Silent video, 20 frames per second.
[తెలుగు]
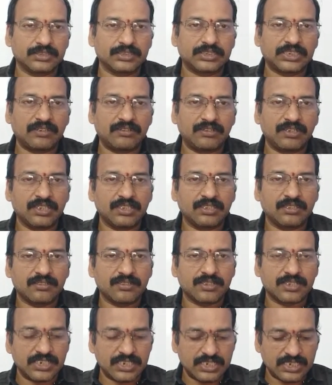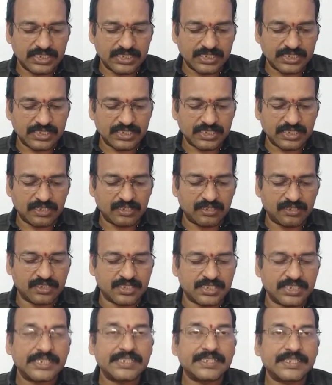సెవెంటీన్ థౌజండ్
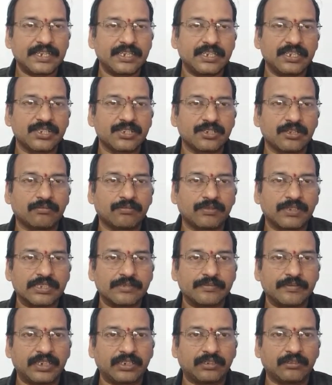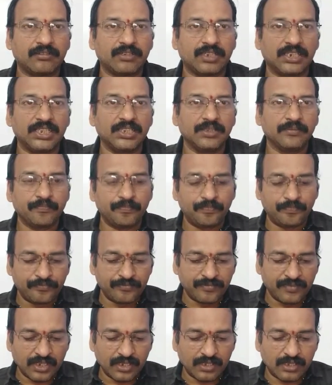సిక్స్ ఎయిటీ స్టాప్ లాస్ పెట్టుకోవాలి
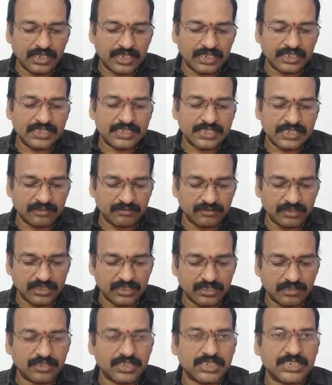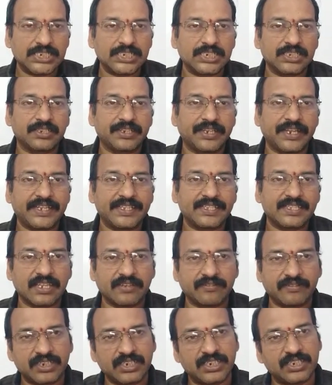అలాగే సెవెంటీన్ థౌజండ్ నైన్
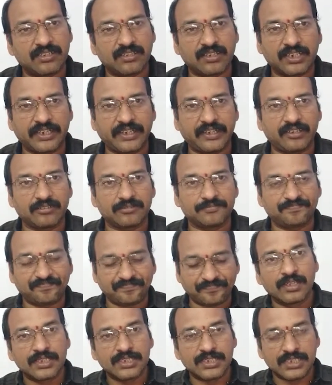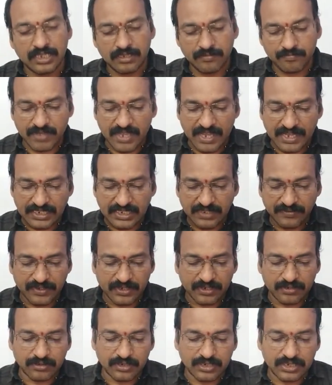సెవెంటీ టార్గెట్ సేమ్ బ్యాంక్ నిఫ్టీ
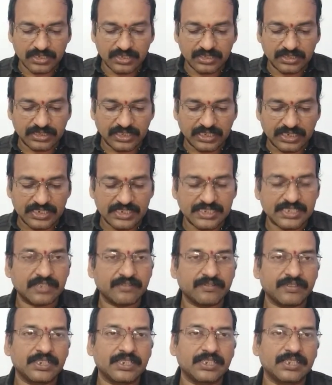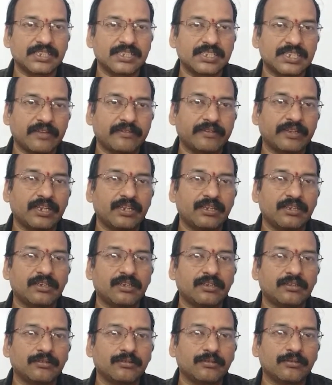కూడా థర్టీ సెవెన్ సెవెన్
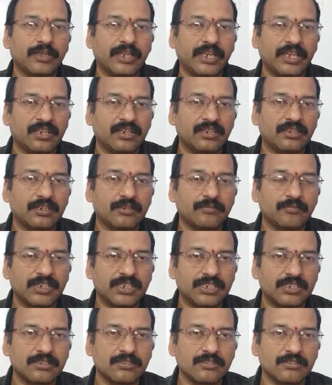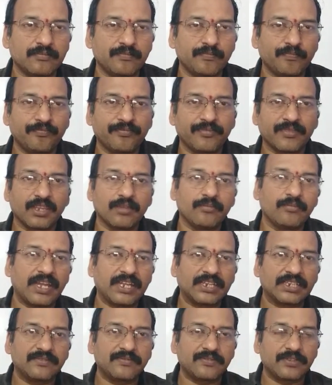హండ్రెడ్ ఎయిట్ హండ్రెడ్ మధ్యలో
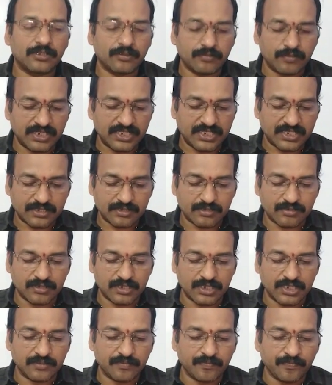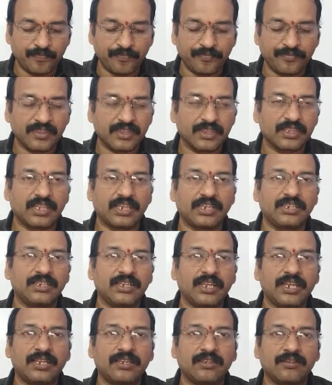బ్యాంక్ నిఫ్టీలో బై చేసుకోండి థర్టీ
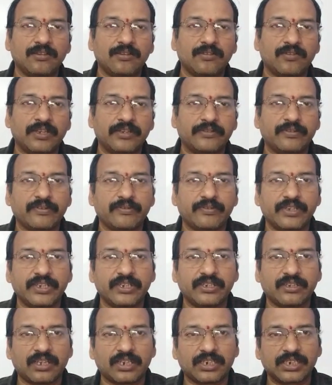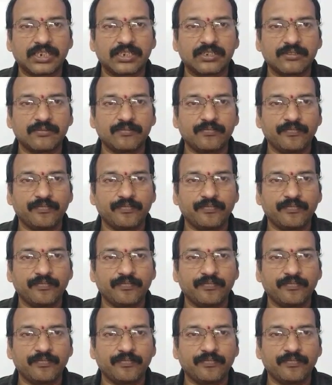ఎయిట్ వన్ ఫిఫ్టీ టార్గెట్